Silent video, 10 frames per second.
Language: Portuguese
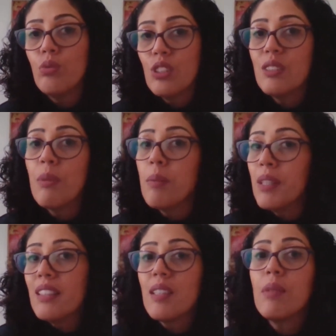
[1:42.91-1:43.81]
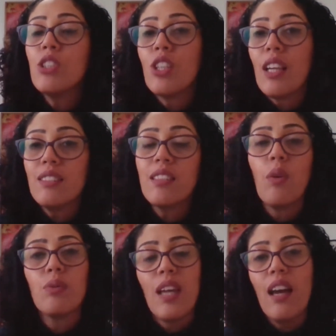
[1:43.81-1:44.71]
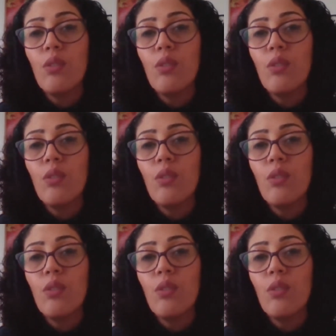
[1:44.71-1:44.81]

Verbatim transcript: um desmame dessa medicação, tá?